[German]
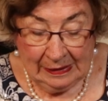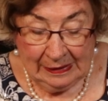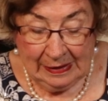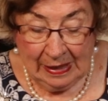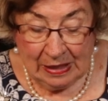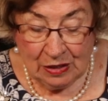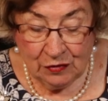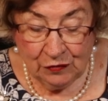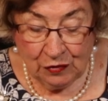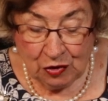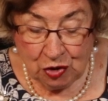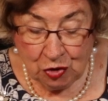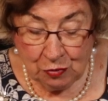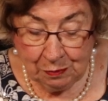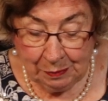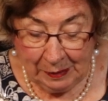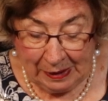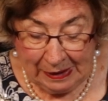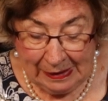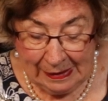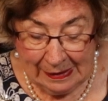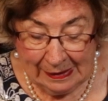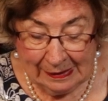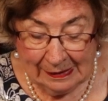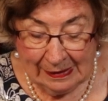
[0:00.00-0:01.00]
das
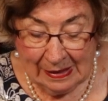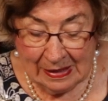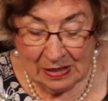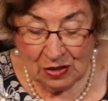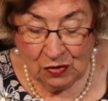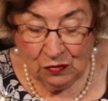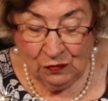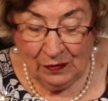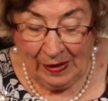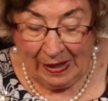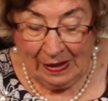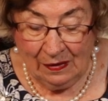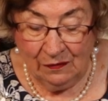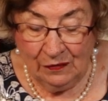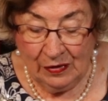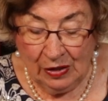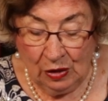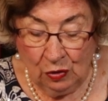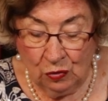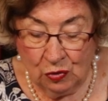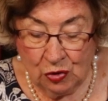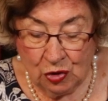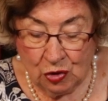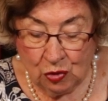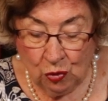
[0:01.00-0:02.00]
verspricht, dass wenn
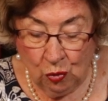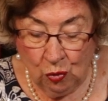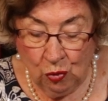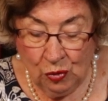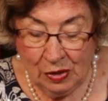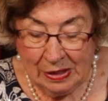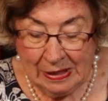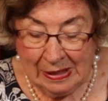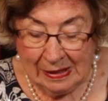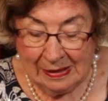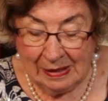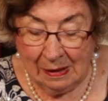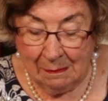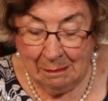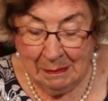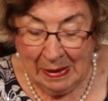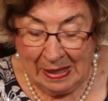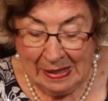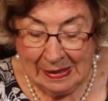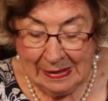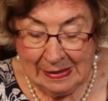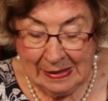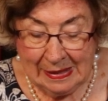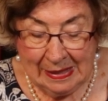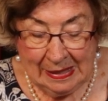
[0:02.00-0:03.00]
wir uns unter der
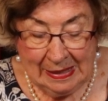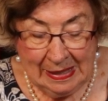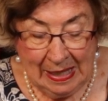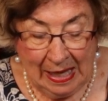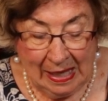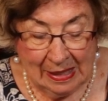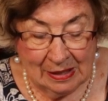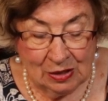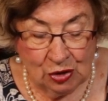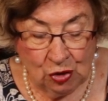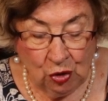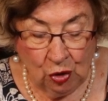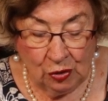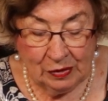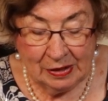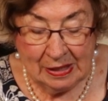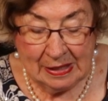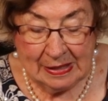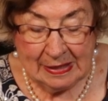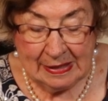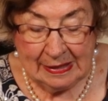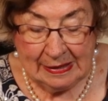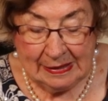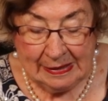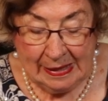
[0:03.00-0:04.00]
mächtigen Hand
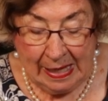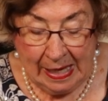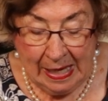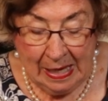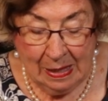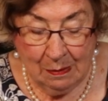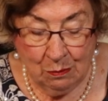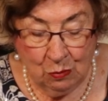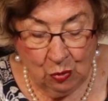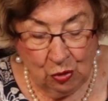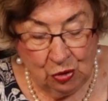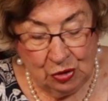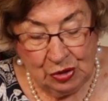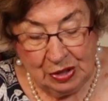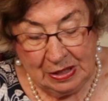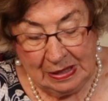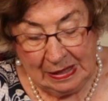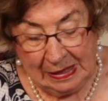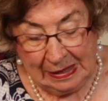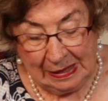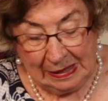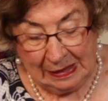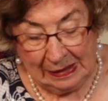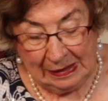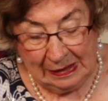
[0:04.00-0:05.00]
Gottes
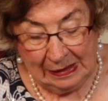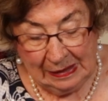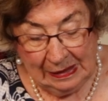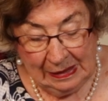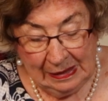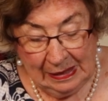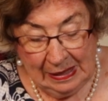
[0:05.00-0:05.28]
demütigen,